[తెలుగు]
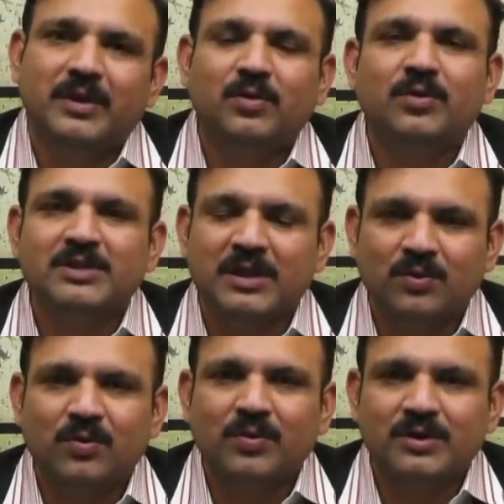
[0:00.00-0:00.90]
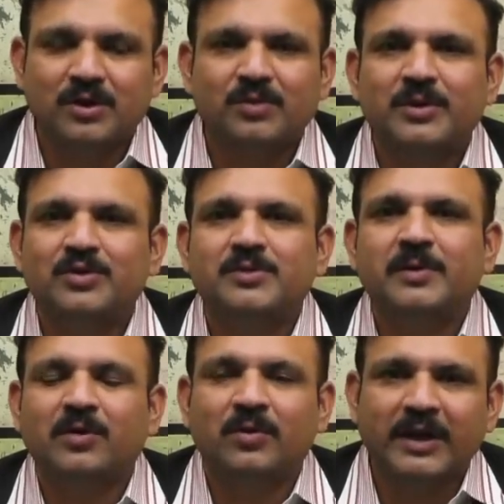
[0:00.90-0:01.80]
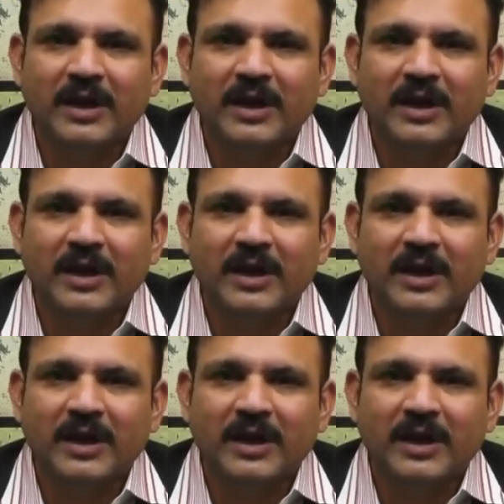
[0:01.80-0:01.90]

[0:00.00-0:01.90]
ఎక్కువగా చదవకుండా చదువు మీద దృష్టి పెట్టకుండా